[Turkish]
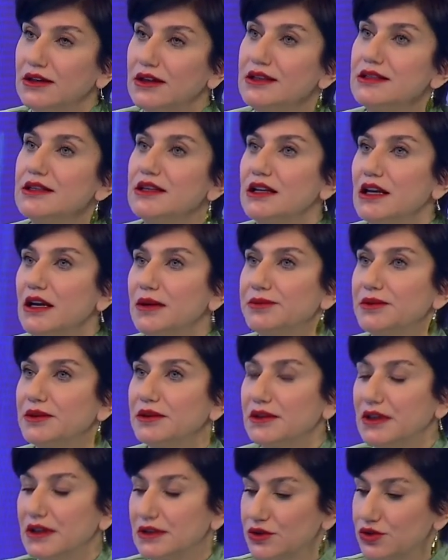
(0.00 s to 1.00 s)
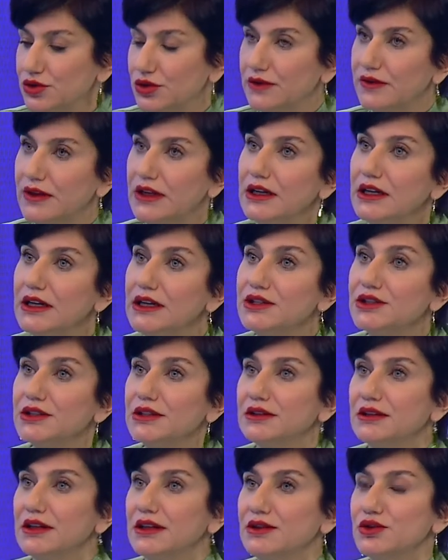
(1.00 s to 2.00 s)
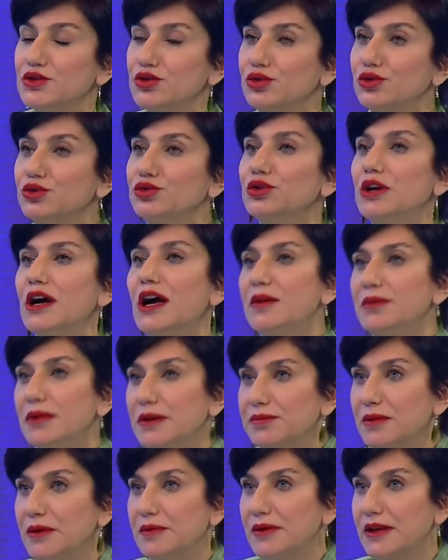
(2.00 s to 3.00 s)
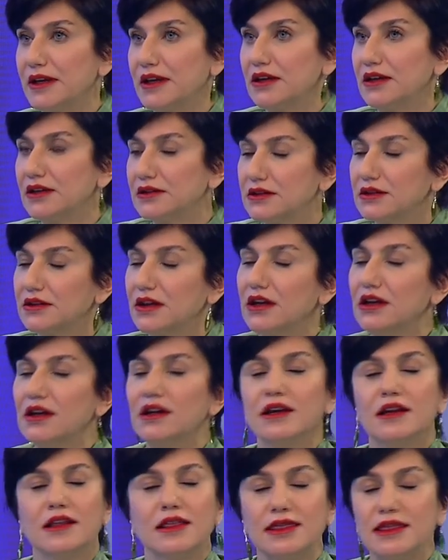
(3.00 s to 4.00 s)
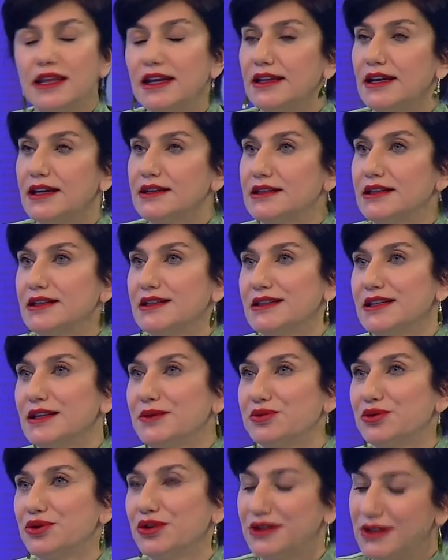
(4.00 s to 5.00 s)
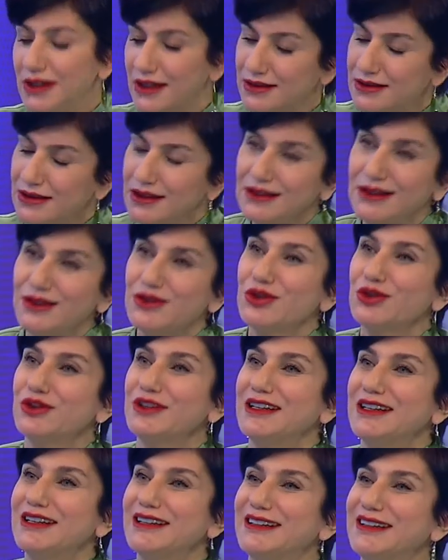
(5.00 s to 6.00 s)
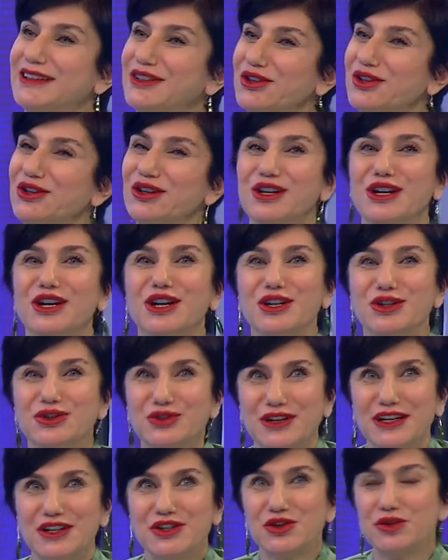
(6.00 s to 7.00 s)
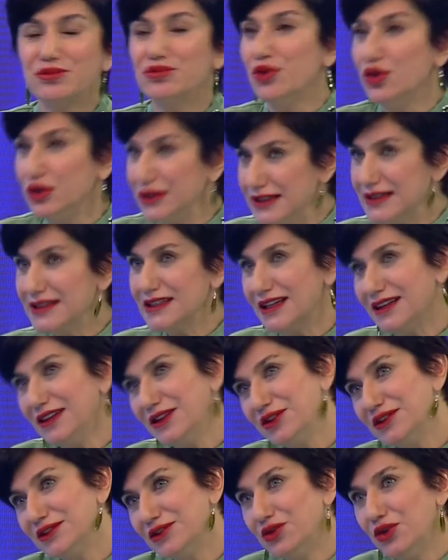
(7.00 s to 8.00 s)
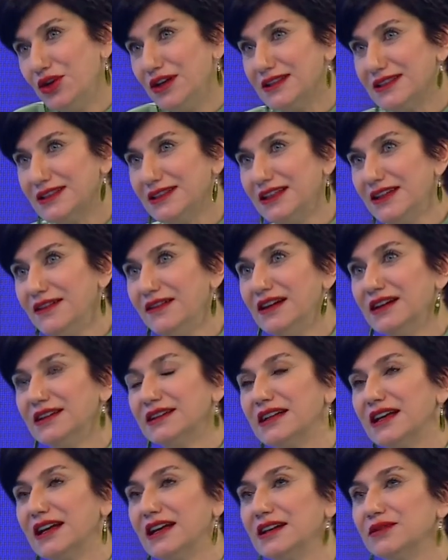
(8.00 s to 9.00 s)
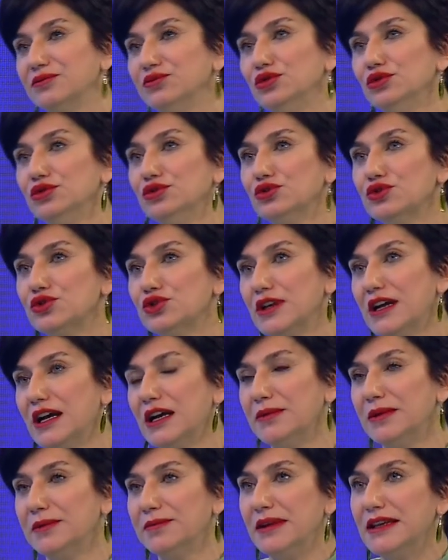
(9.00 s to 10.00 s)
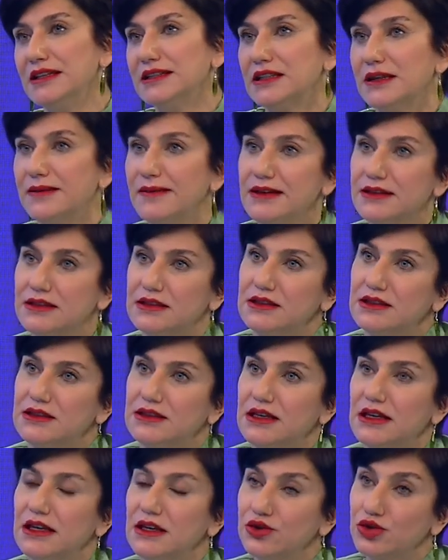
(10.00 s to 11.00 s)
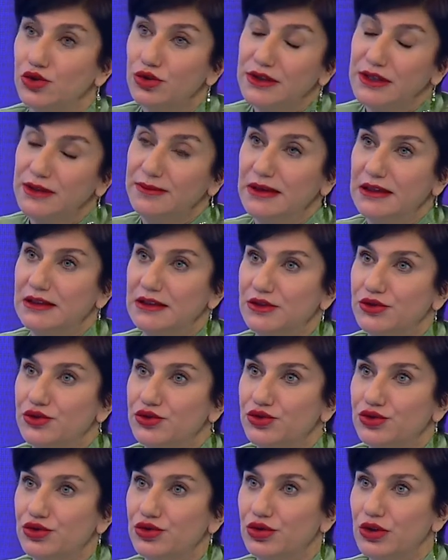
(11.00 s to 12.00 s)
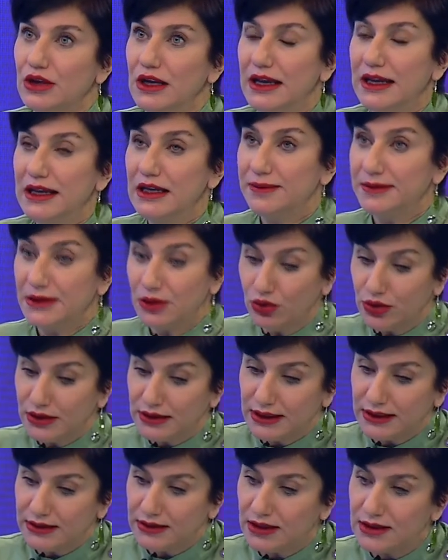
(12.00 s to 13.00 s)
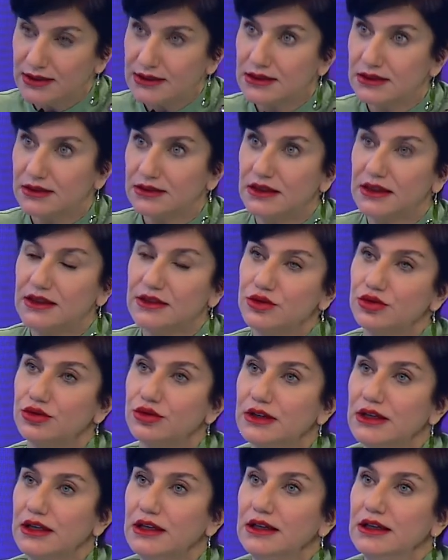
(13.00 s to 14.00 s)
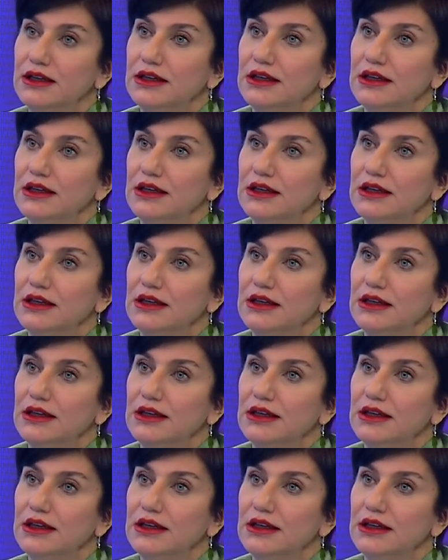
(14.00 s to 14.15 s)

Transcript: Lazeri yaptıktan sonra ve iyileştikten sonra onu kaybetmemek ne adına ne derseniz yapıyor. Diyetine de çok dikkat ediyor. Hocam. Güneş bu insanların doğasında var doğasında yani. Var. Bulduğunuzu kaybetmek istemezsiniz. Çok kıymetlidir çünkü. Hele bir de o kadar rahatsızlıktan sonra